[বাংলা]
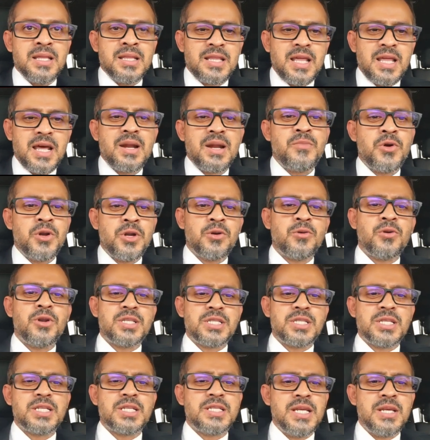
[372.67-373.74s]
তারা মনে
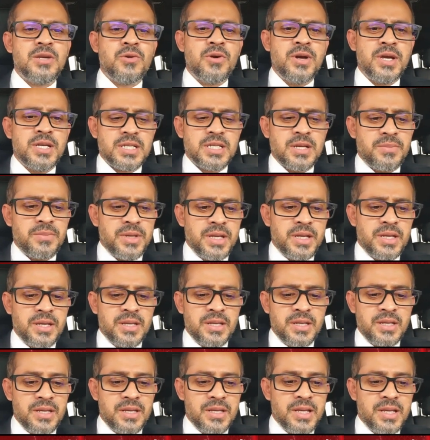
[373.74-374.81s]
করেছে ঠিক হয়ে যাবে
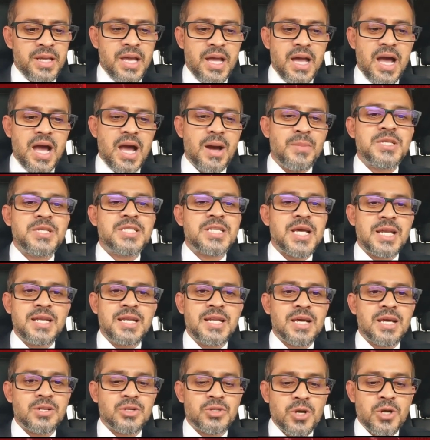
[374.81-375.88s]
আমি জানি না